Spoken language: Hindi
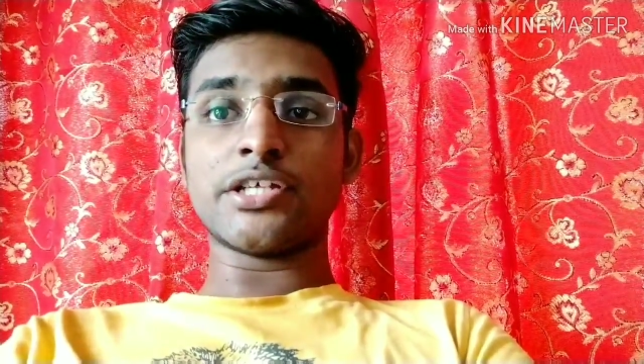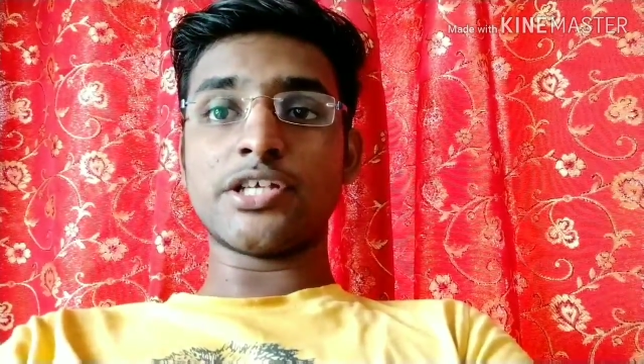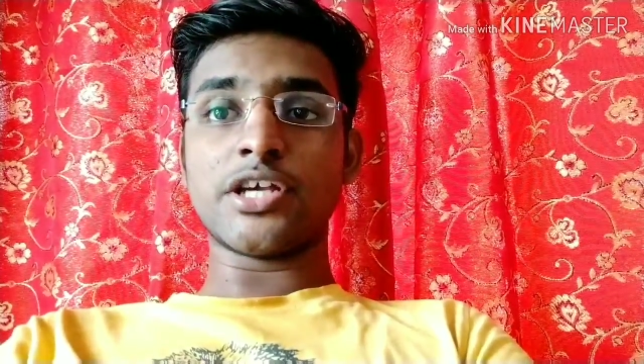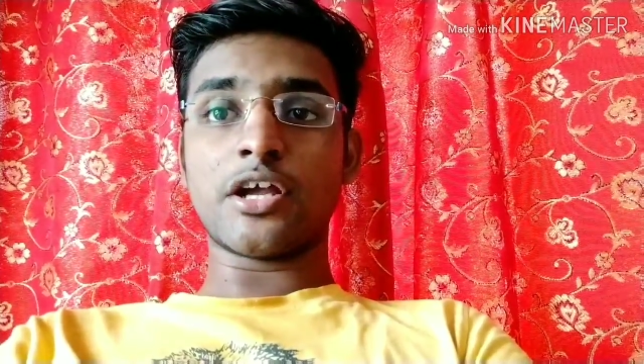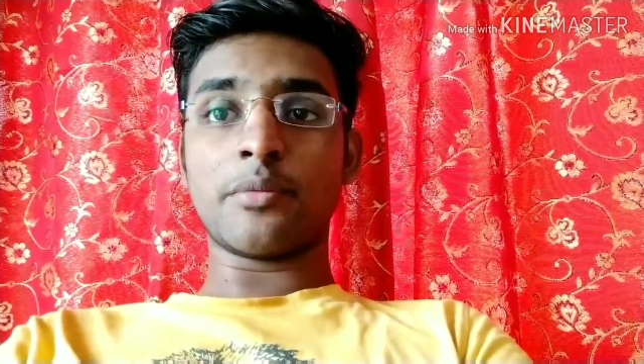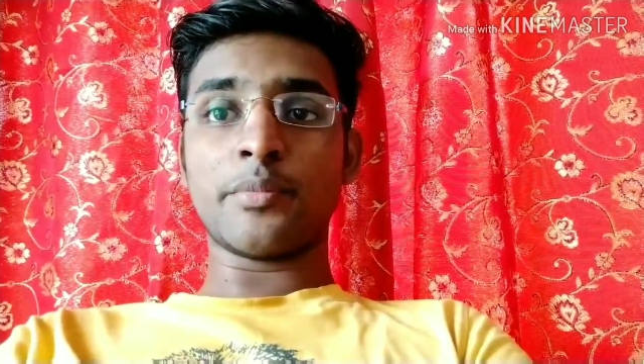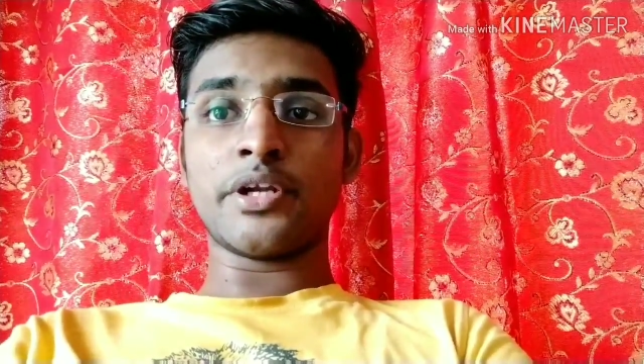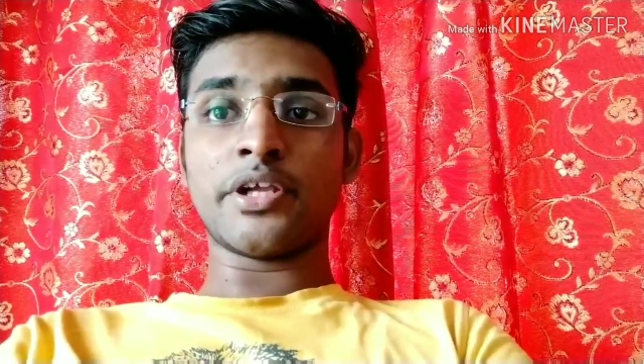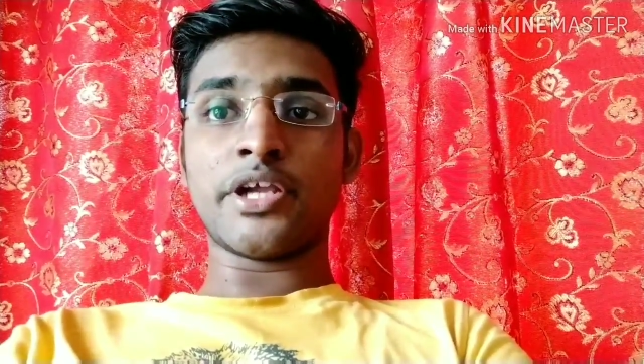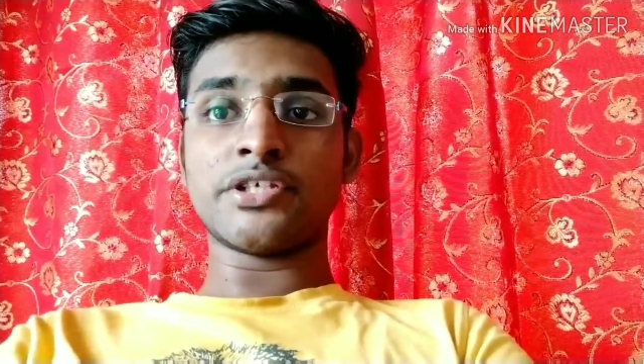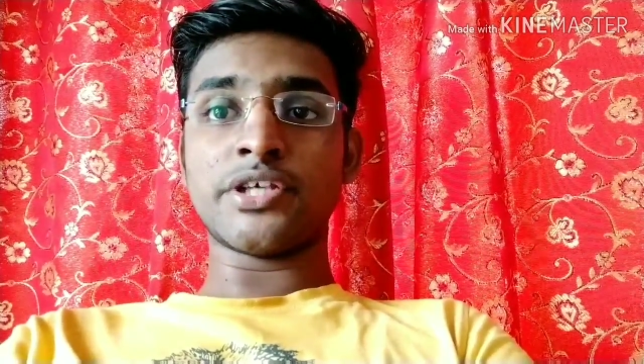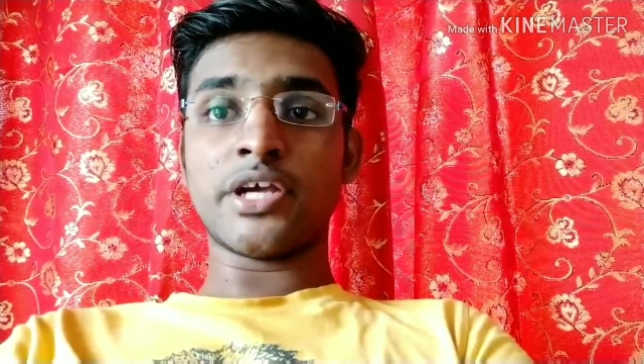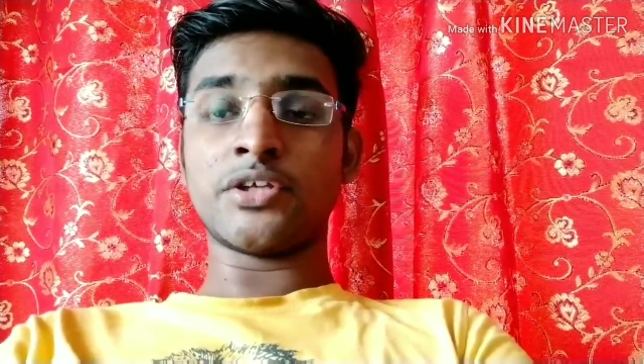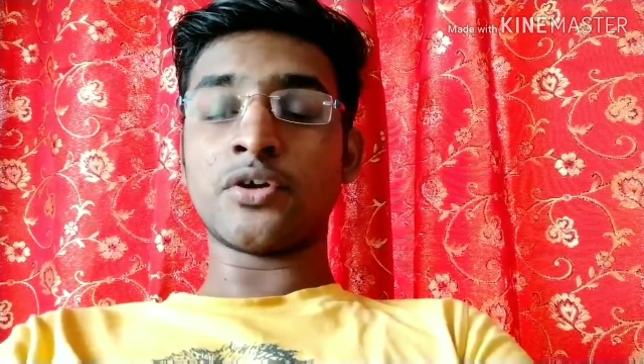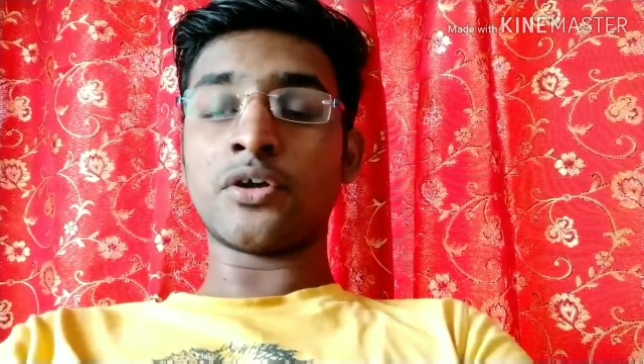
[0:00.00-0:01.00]
कमेंट कीजिए एंड
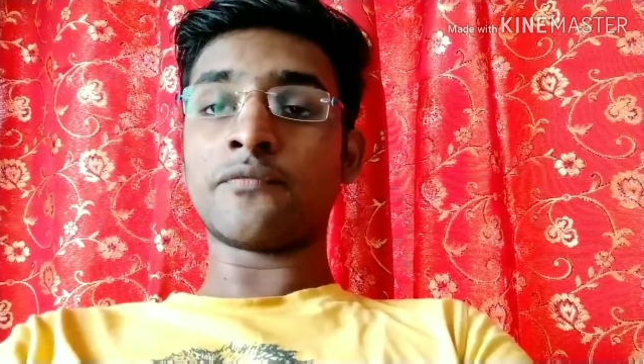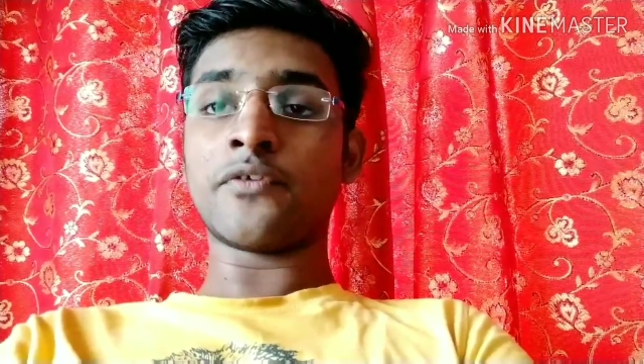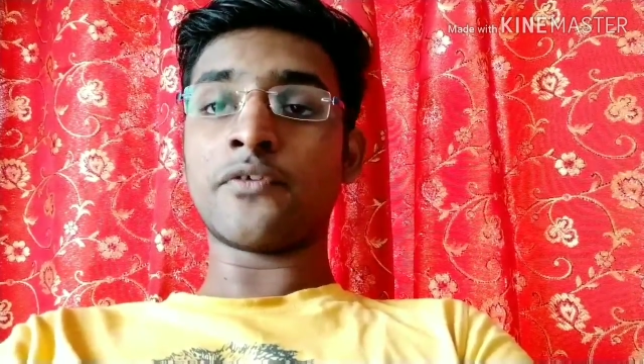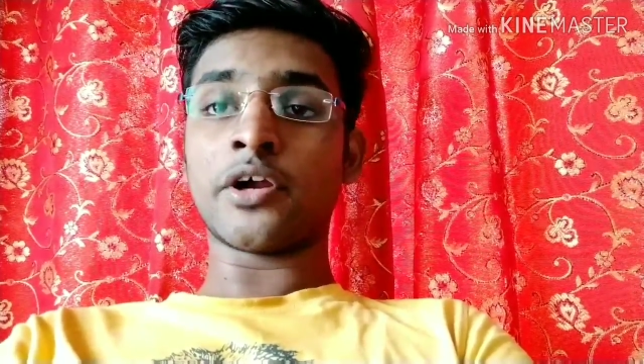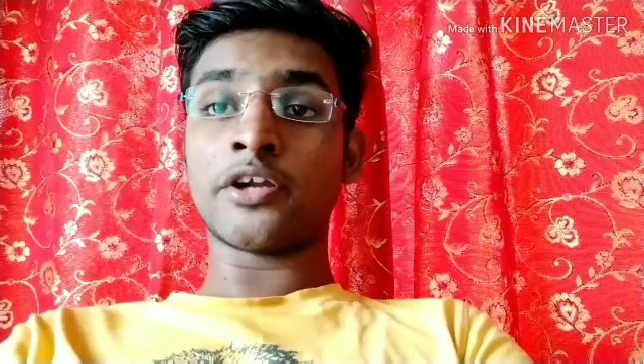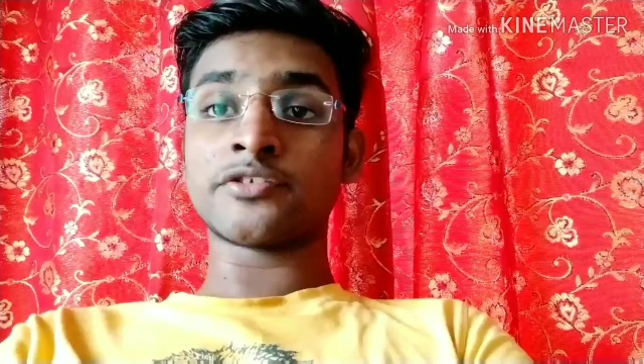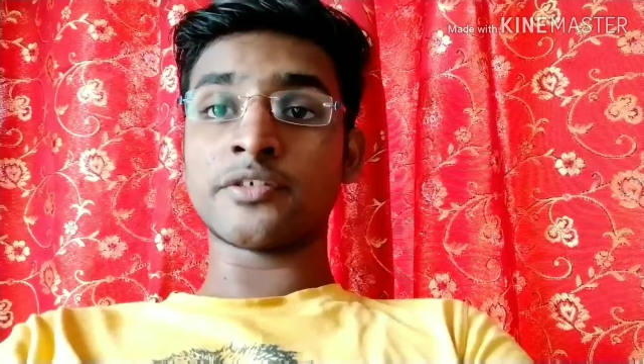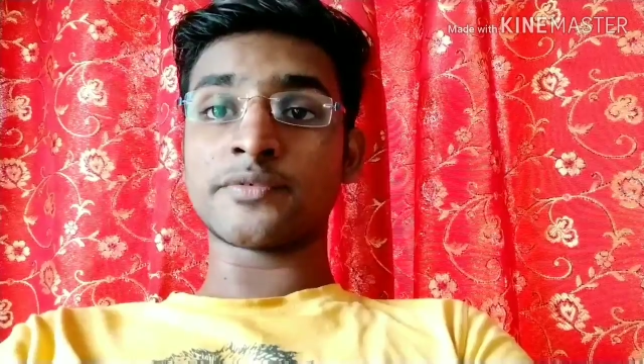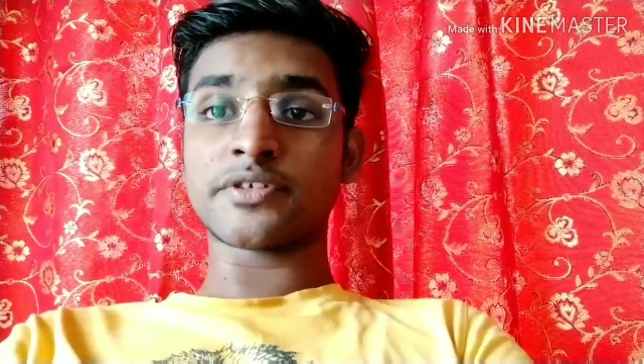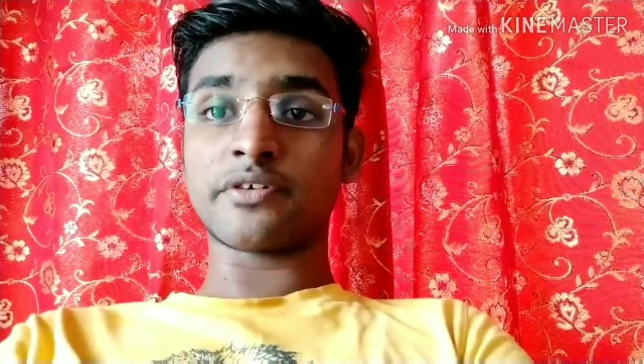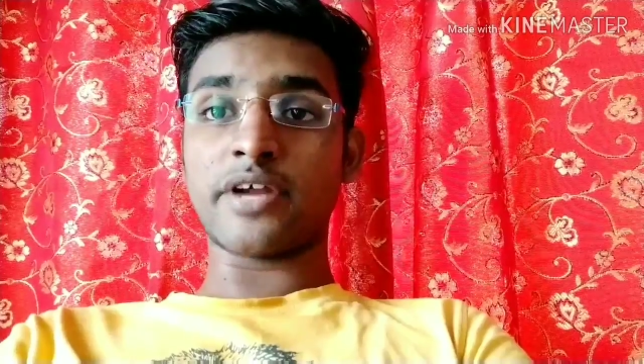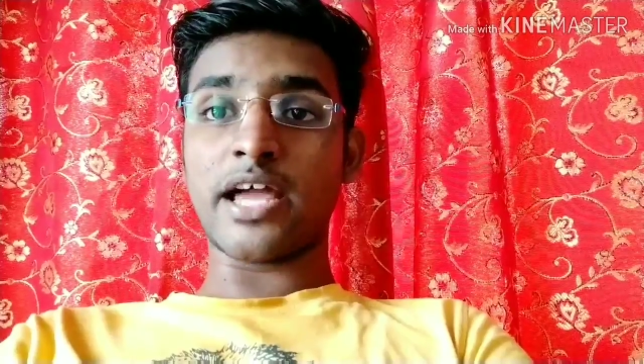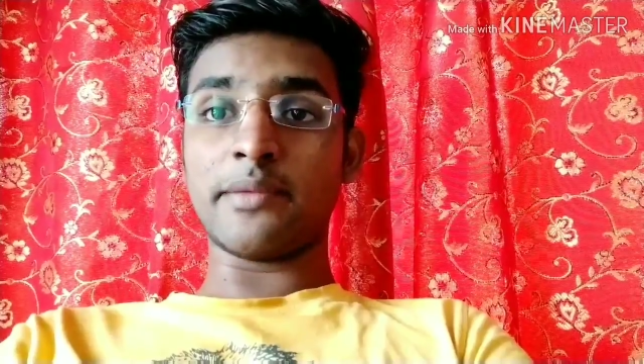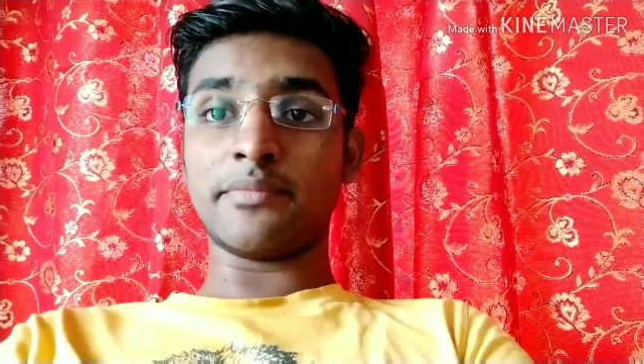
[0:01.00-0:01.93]
डोंट फॉरगेट सब्सक्राइब